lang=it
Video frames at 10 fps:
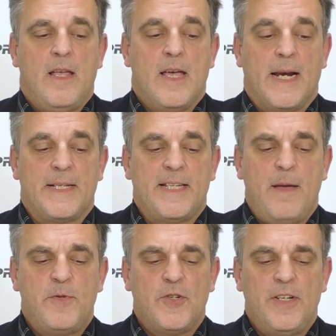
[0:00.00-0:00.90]

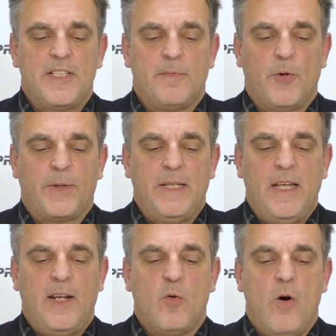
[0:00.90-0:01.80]
Receptionist,
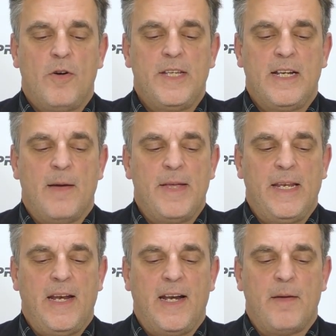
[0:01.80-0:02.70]
portieri, cuochi,
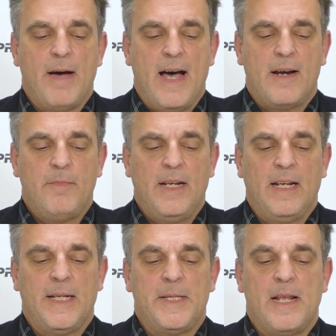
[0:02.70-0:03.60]
camerieri e barman,
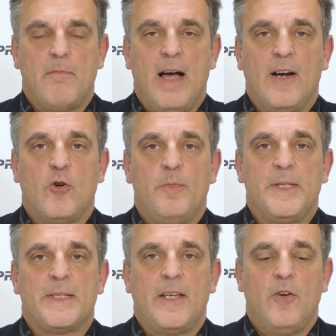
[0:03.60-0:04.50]
addetti al banco,
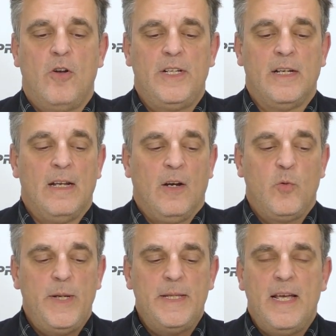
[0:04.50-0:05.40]
pizzaioli,
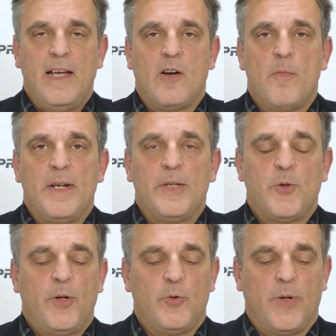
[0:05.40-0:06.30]
guide e
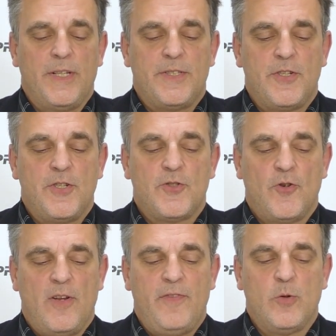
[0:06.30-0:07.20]
accompagnatori turistici
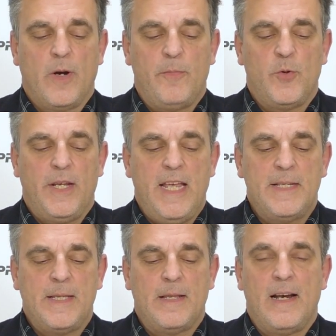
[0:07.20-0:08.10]
sono le figure più
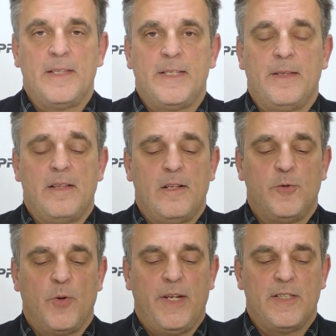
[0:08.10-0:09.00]
richieste dalle aziende del
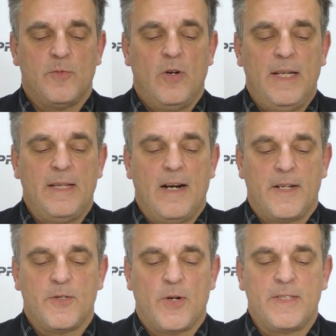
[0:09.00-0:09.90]
turismo e della
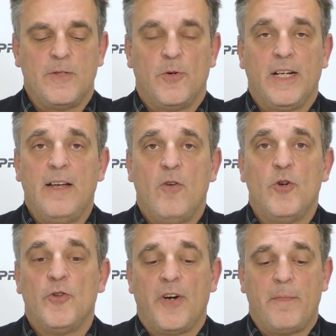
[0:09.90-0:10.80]
ristorazione che
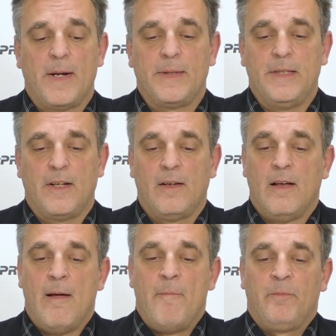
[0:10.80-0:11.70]
vogliono
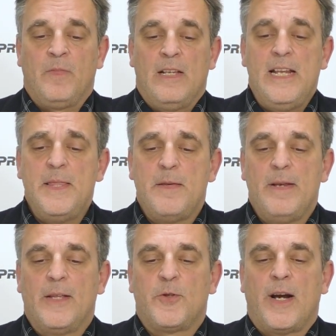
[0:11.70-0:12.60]
ripartire. Gli enti
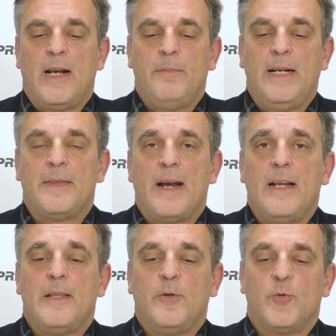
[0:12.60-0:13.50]
bilaterali,
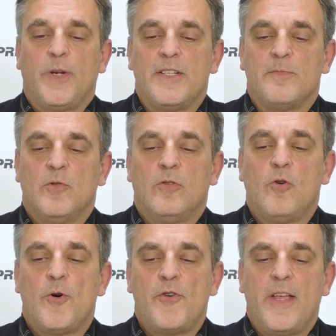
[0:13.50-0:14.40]
bilaterali del turismo
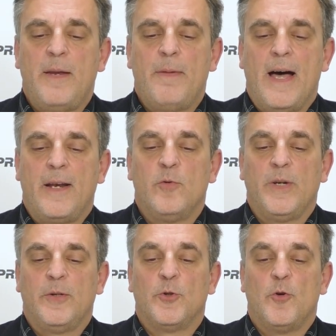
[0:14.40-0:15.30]
corrono ai ripari
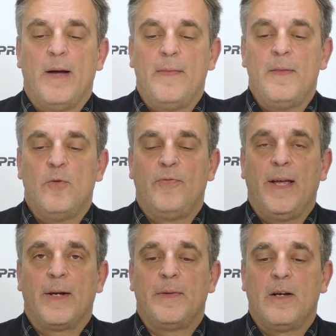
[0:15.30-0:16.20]
unendo domanda e
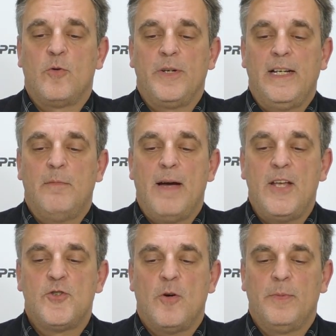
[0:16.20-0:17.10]
offerta con il My
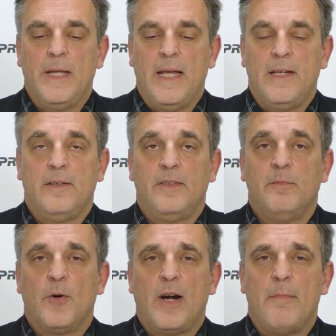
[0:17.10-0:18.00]
Job Day in
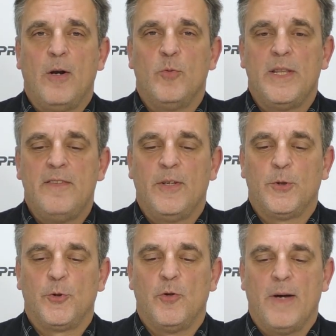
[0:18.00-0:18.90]
programma lunedì
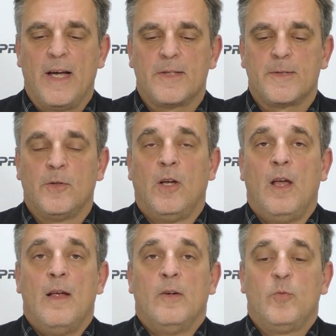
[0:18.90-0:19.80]
28 marzo
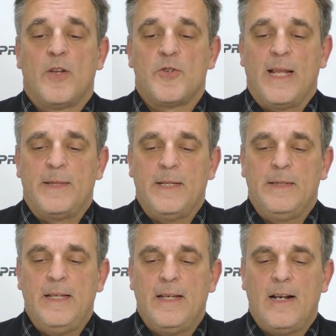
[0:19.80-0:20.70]
una giornata
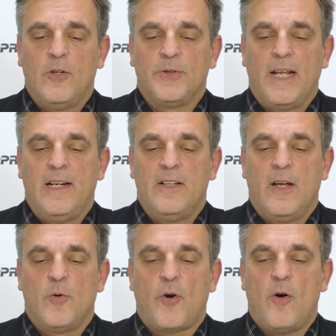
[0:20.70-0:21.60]
intera all'Hotel
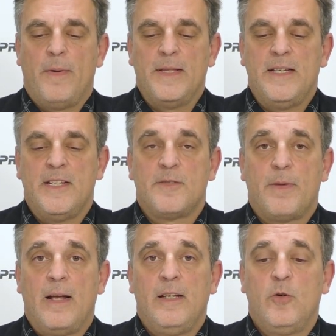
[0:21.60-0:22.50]
Europa di
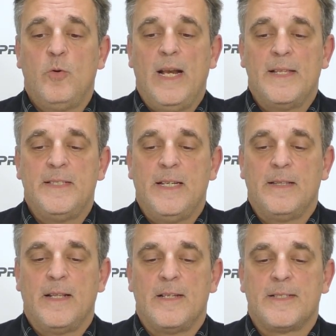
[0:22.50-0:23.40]
Ispra, in cui le
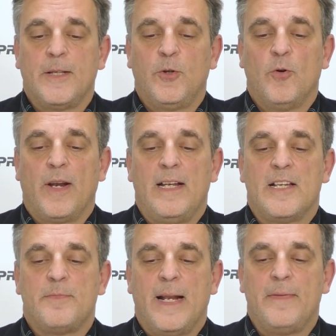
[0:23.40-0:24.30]
aziende del settore e gli
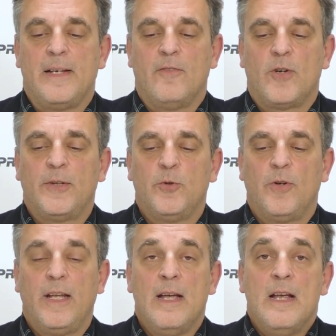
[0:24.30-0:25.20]
aspiranti
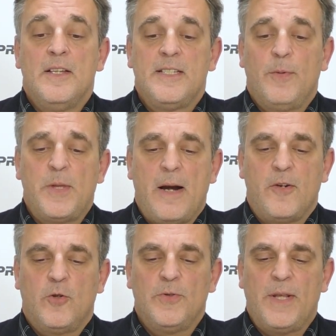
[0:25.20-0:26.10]
lavoratori si potranno
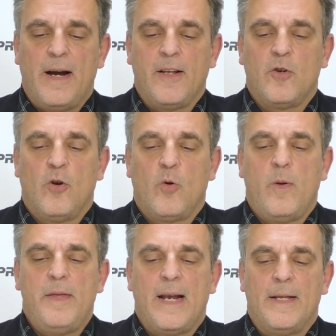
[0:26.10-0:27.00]
incontrare in colloqui
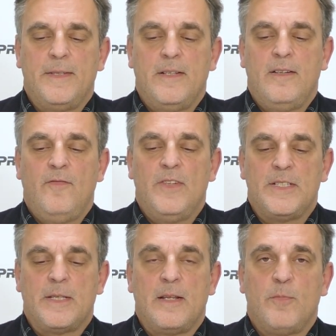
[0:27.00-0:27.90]
mirati in
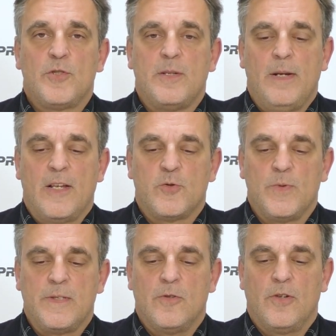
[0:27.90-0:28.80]
visita di possibili
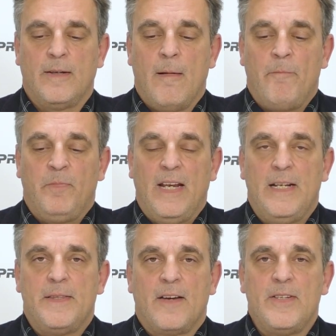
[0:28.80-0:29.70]
assunzioni.
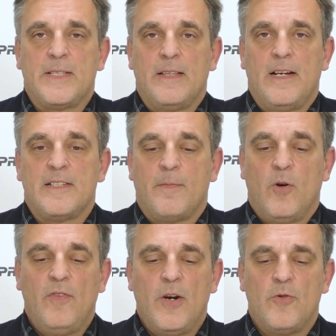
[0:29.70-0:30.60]
Nell'intervista di Elisa
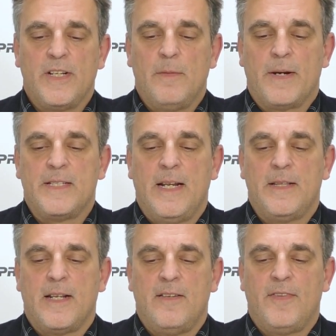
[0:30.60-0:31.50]
Polveroni, il
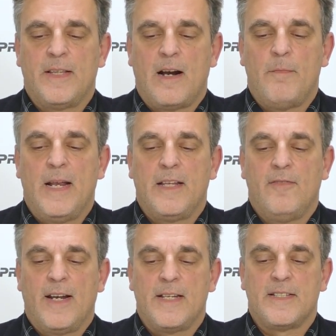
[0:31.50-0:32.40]
presidente di Federalberghi
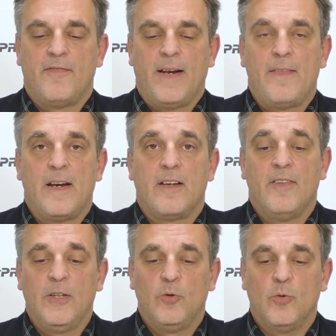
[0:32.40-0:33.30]
Varese Frederic
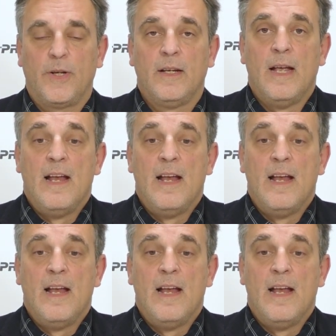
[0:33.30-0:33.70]
Venturi